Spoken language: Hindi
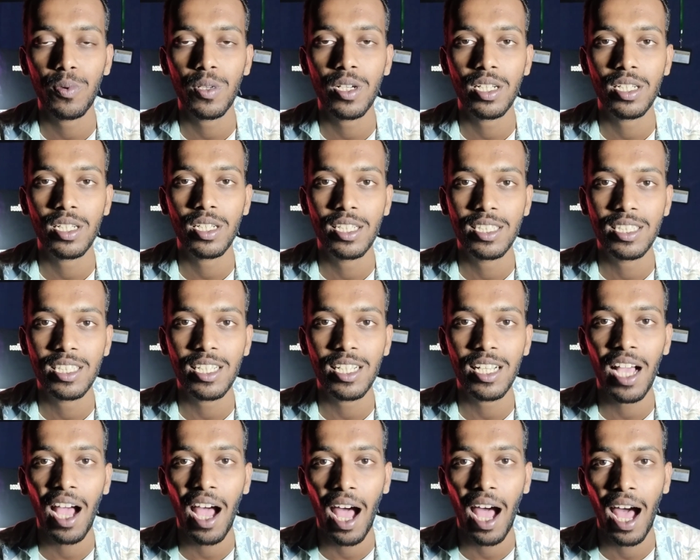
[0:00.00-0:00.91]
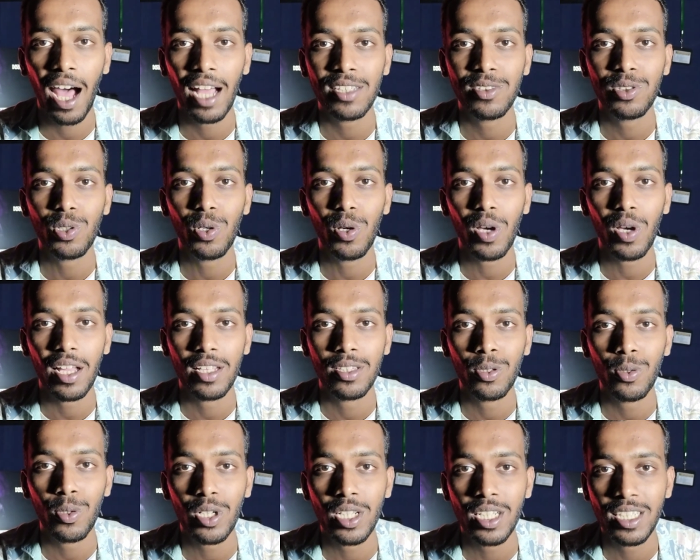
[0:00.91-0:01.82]
तो फिर किसी का हाथ जो है
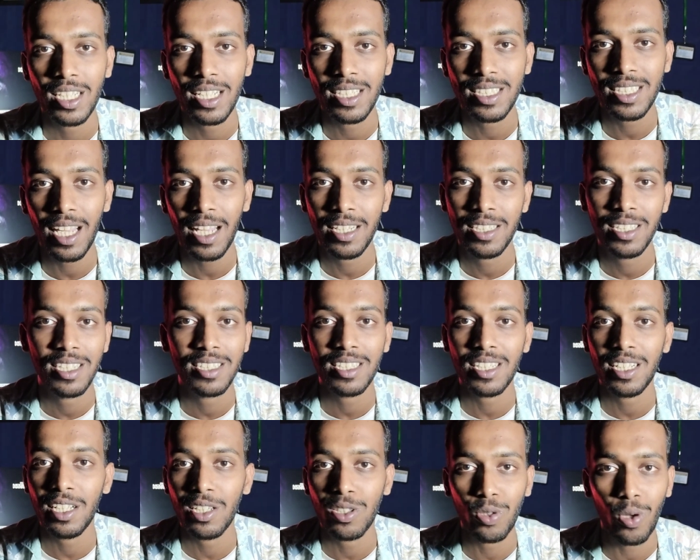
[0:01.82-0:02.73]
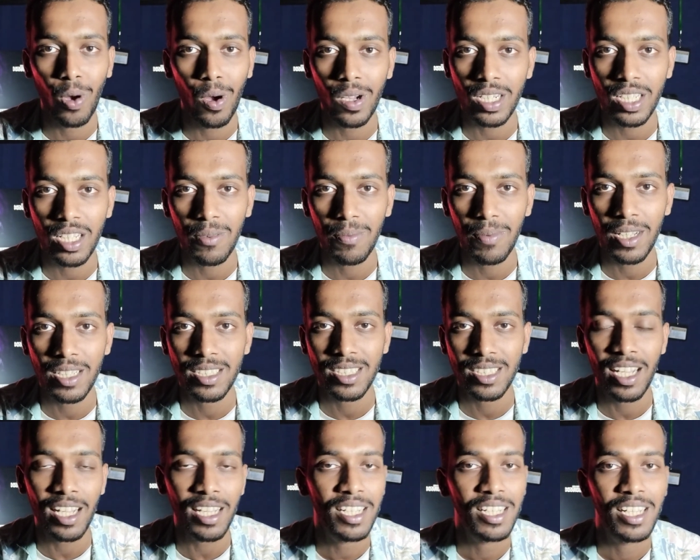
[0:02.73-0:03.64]
हथौड़े जैसा है जैसे कि थौर के
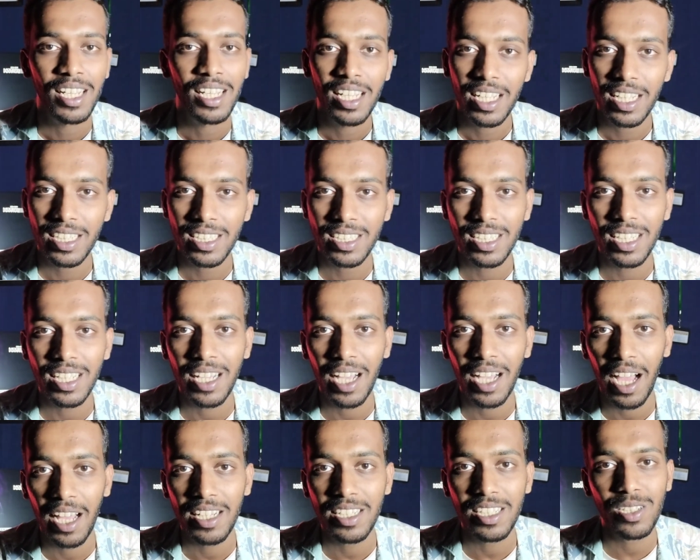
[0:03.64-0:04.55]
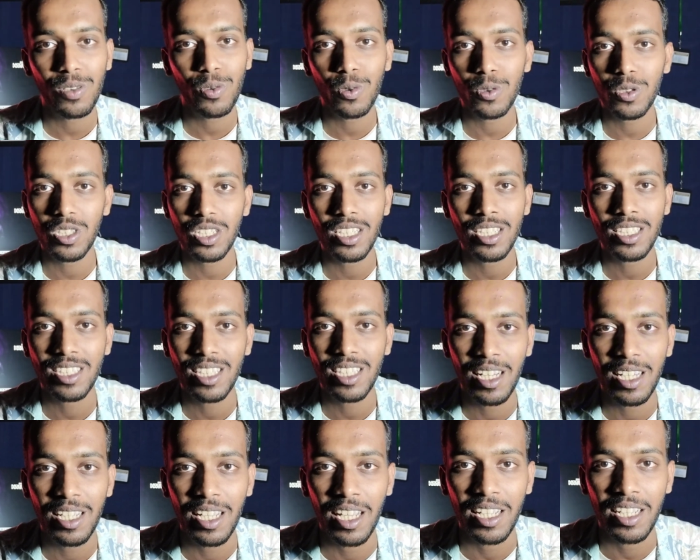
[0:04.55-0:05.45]
पास था इसकी कहानी कुछ इस
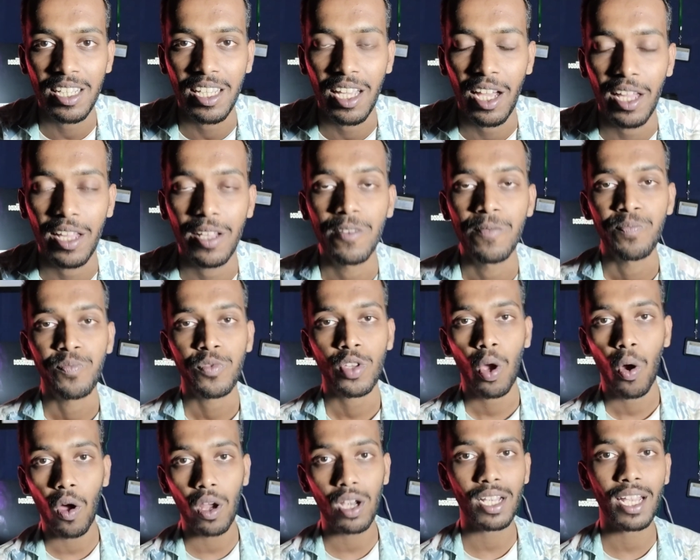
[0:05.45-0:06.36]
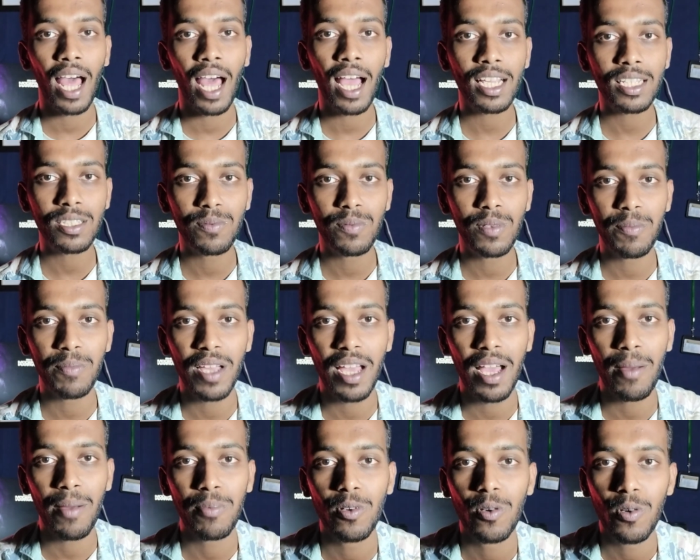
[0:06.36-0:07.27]
तरीके की है और लास्ट में
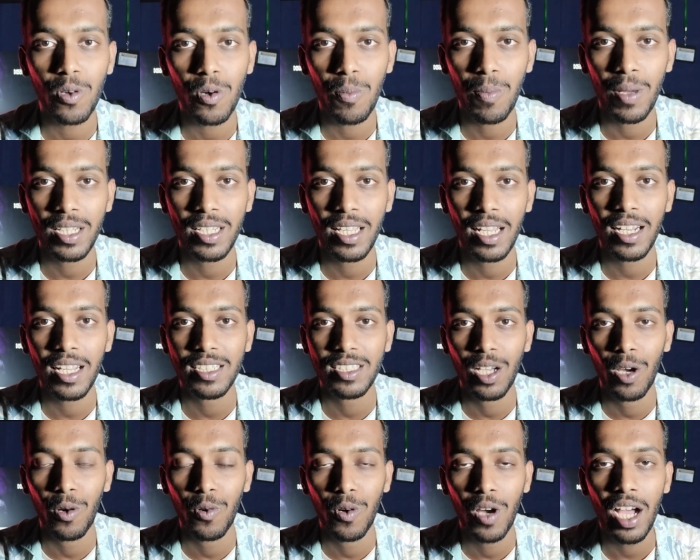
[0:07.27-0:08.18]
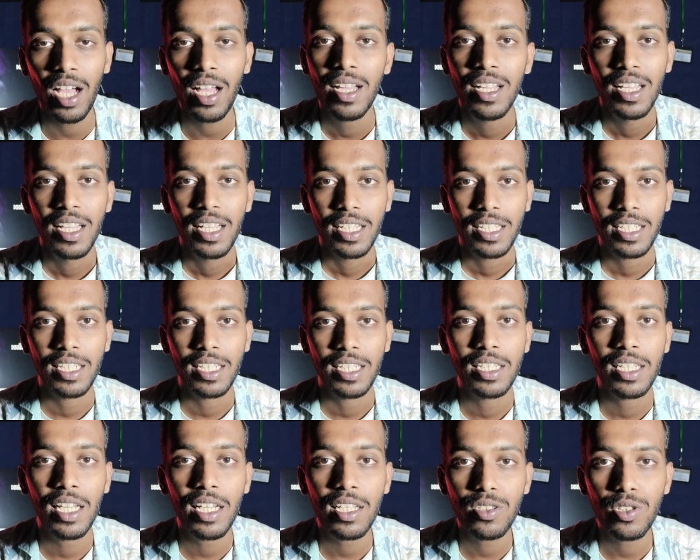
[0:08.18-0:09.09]
मैं आप लोगों को बताना चाहूँगा कि
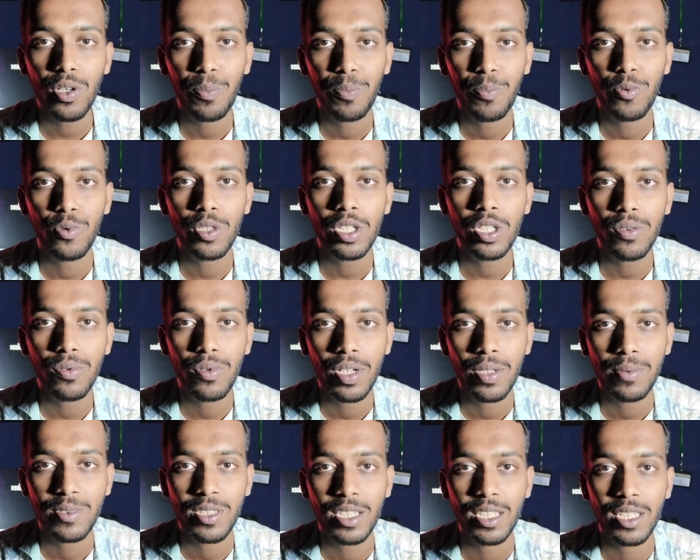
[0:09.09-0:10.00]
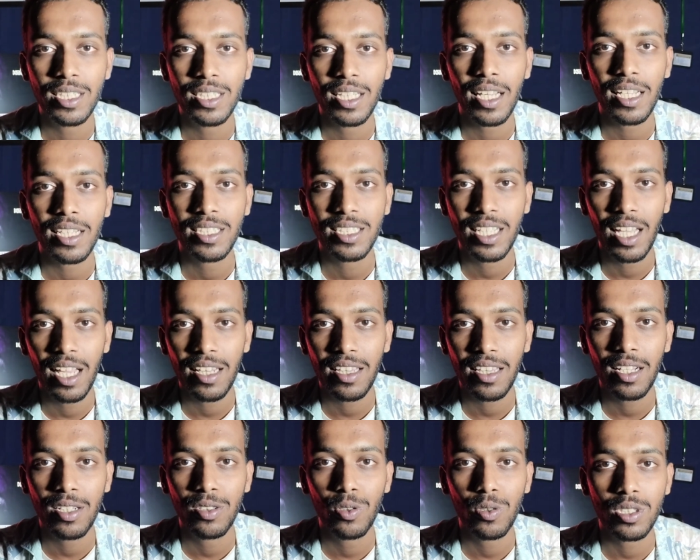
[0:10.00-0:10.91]
ये जो पूरी वेब सीरीज़ है इसके
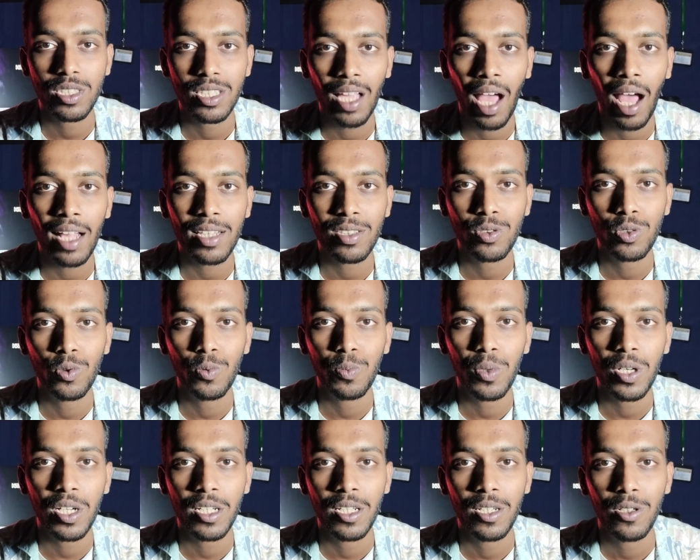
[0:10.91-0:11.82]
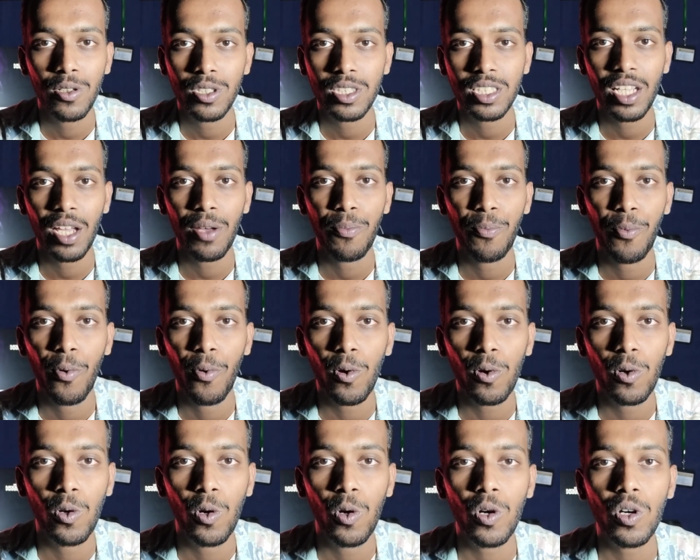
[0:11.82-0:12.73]
अंदर जो सात सुपर हीरोज है
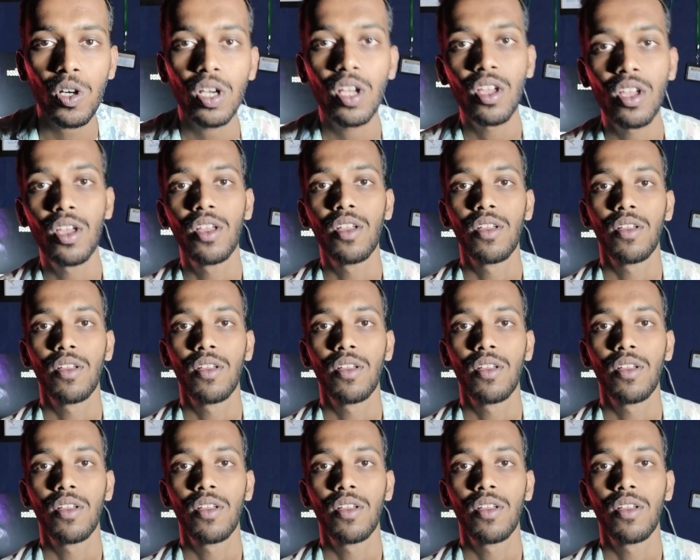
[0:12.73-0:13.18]
वो लोग